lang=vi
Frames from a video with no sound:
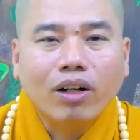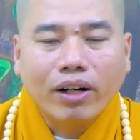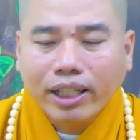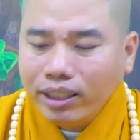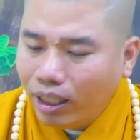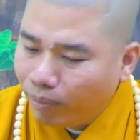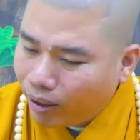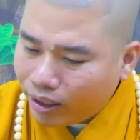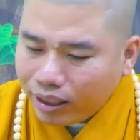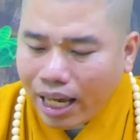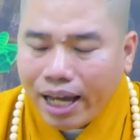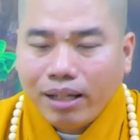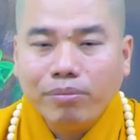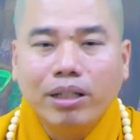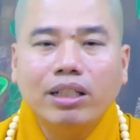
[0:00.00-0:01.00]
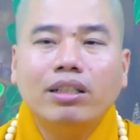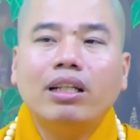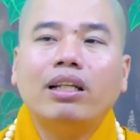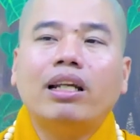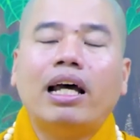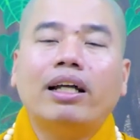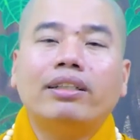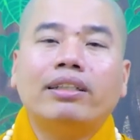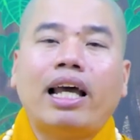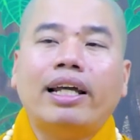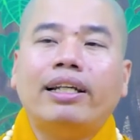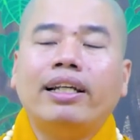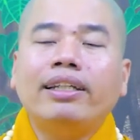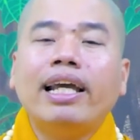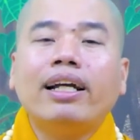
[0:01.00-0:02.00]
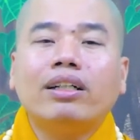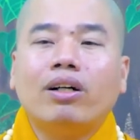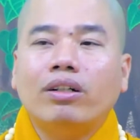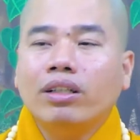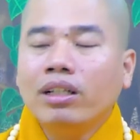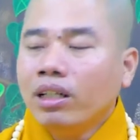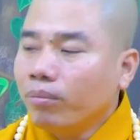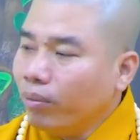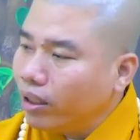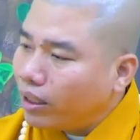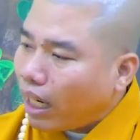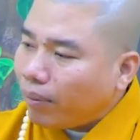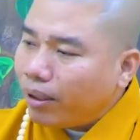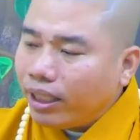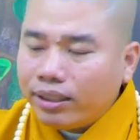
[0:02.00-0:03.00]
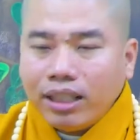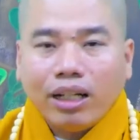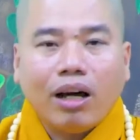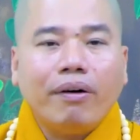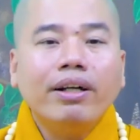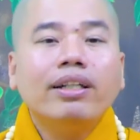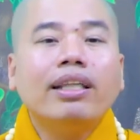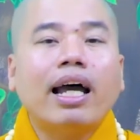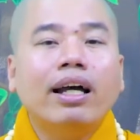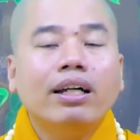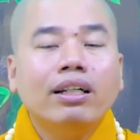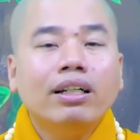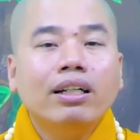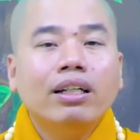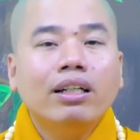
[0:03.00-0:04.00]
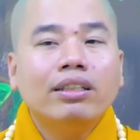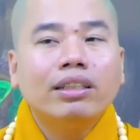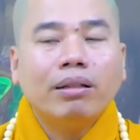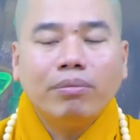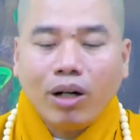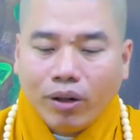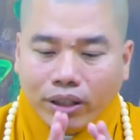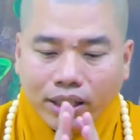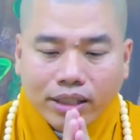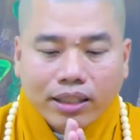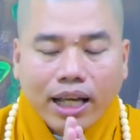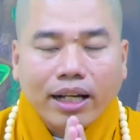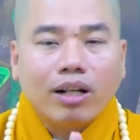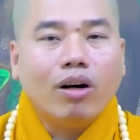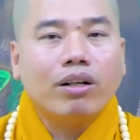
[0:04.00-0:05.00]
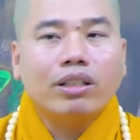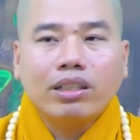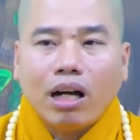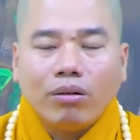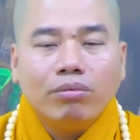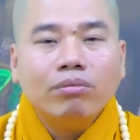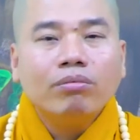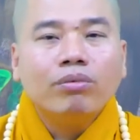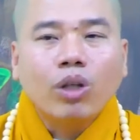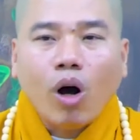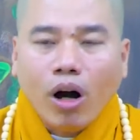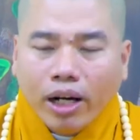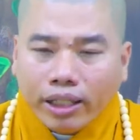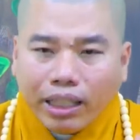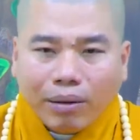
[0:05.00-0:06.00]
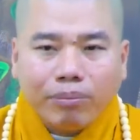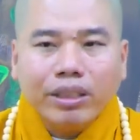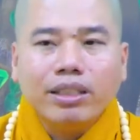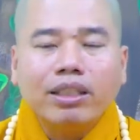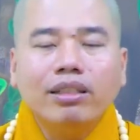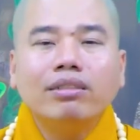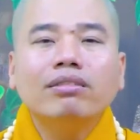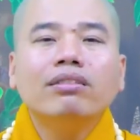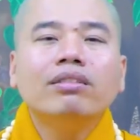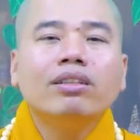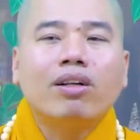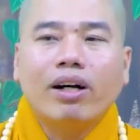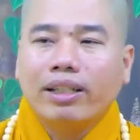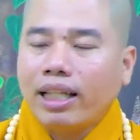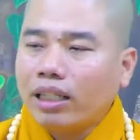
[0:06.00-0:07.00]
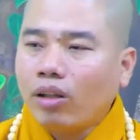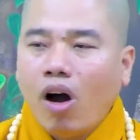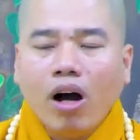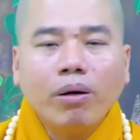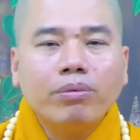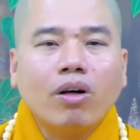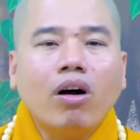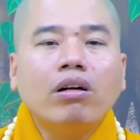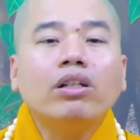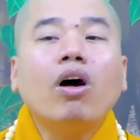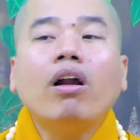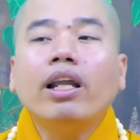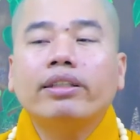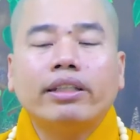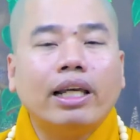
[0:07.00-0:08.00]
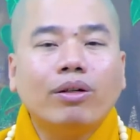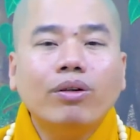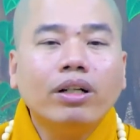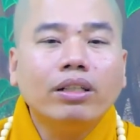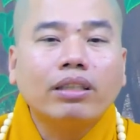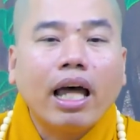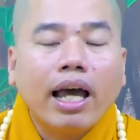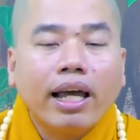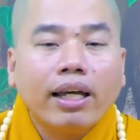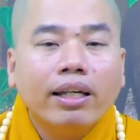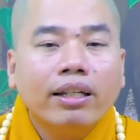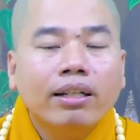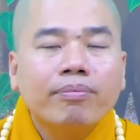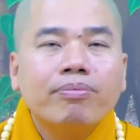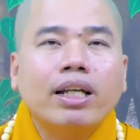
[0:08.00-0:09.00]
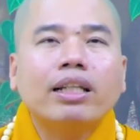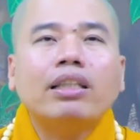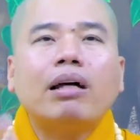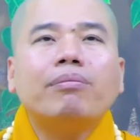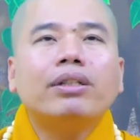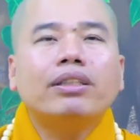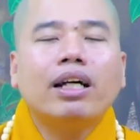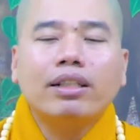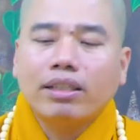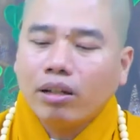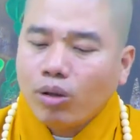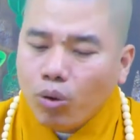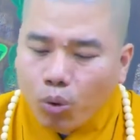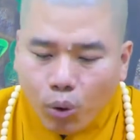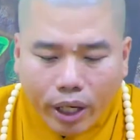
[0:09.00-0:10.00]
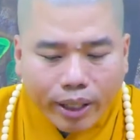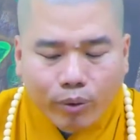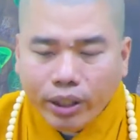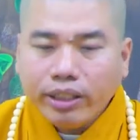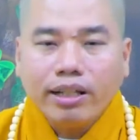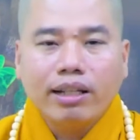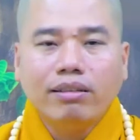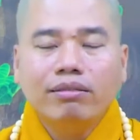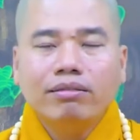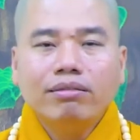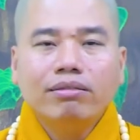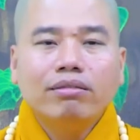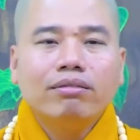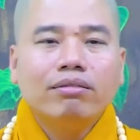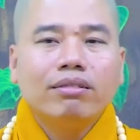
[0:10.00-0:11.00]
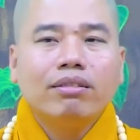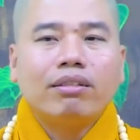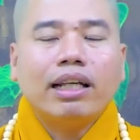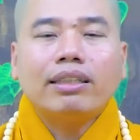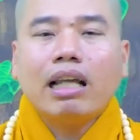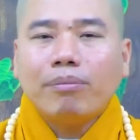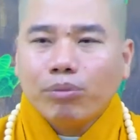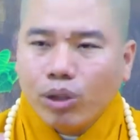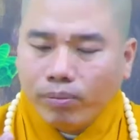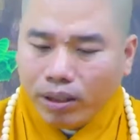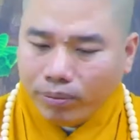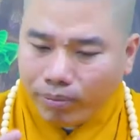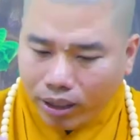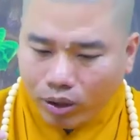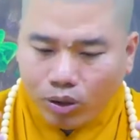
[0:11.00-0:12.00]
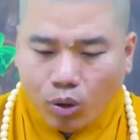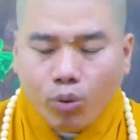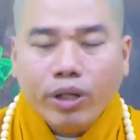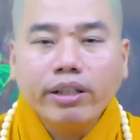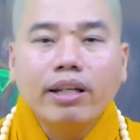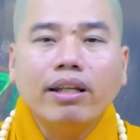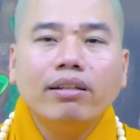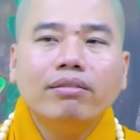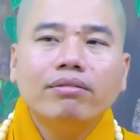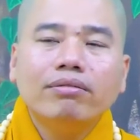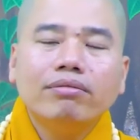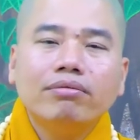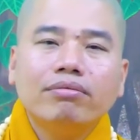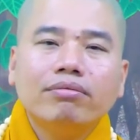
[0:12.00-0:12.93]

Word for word: còn cái gì mình sai mình đã, thầy đã nhắc rồi mình sai mình đi xin lỗi người ta sám hối với người ta rồi xong thoáng cái tâm mình trước còn người ta thoáng không thoáng đó là chuyện của người ta cái tâm người ta người ta có quyền quyết định cái tâm của mình mình có quyết định